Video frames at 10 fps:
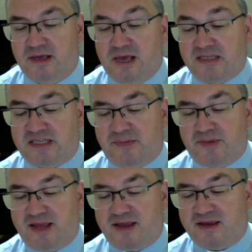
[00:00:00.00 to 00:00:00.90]
si
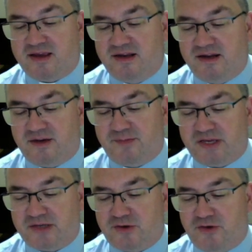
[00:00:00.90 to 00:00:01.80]
bien qu'ils n'en
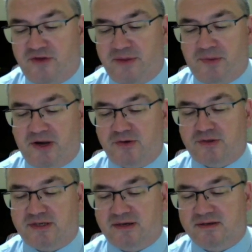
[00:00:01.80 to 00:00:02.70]
percevaient pas le
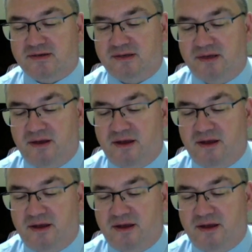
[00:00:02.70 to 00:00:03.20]
sens,